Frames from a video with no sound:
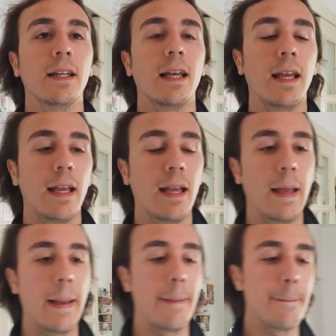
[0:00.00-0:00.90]

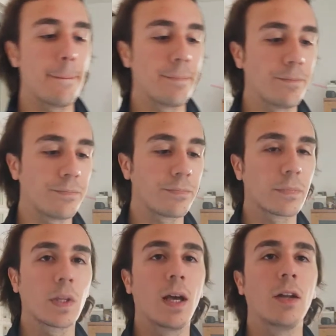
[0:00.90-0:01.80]
E, ehm,
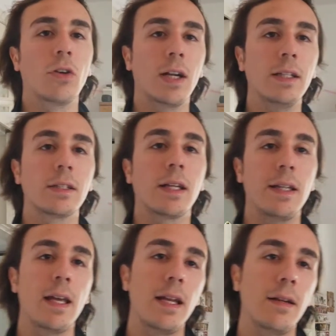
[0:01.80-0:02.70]
allora, l'Inter
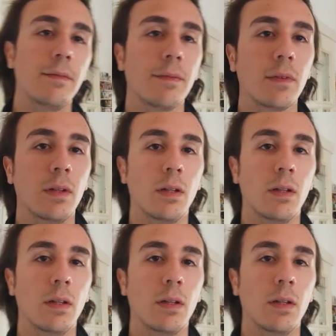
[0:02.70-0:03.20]
ieri